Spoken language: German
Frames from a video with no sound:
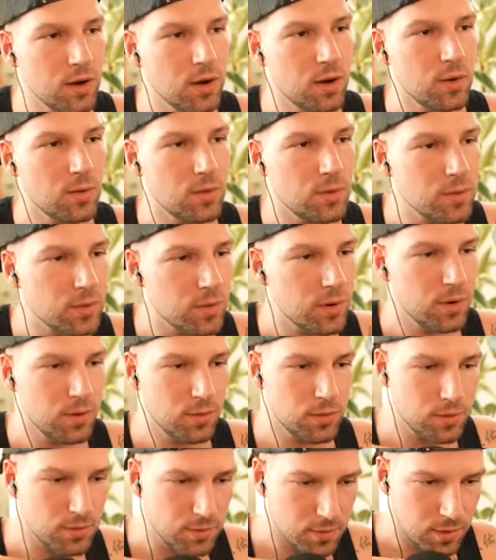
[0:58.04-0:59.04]
Oh,
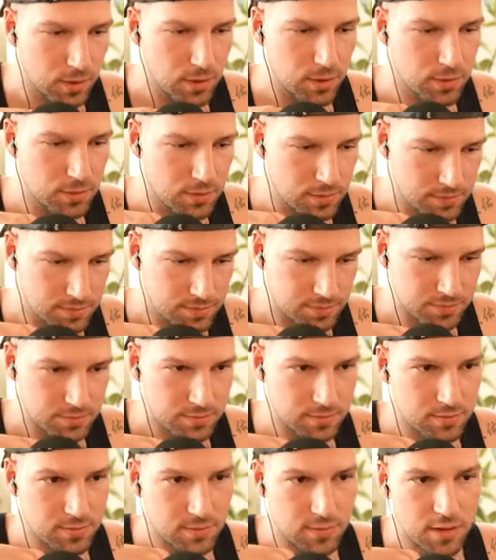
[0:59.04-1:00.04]
oh. Ich heiße Patrick. Oh.
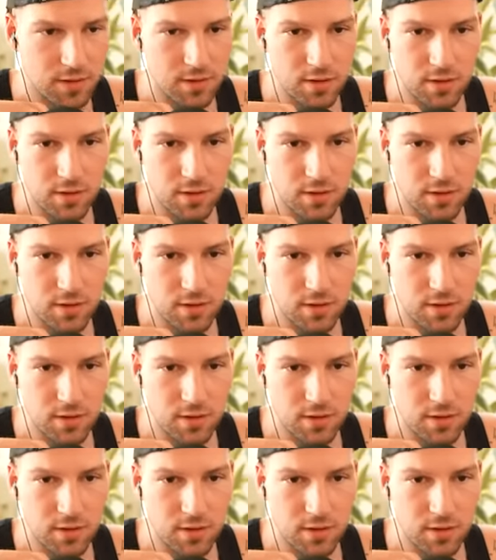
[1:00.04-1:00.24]
Ja,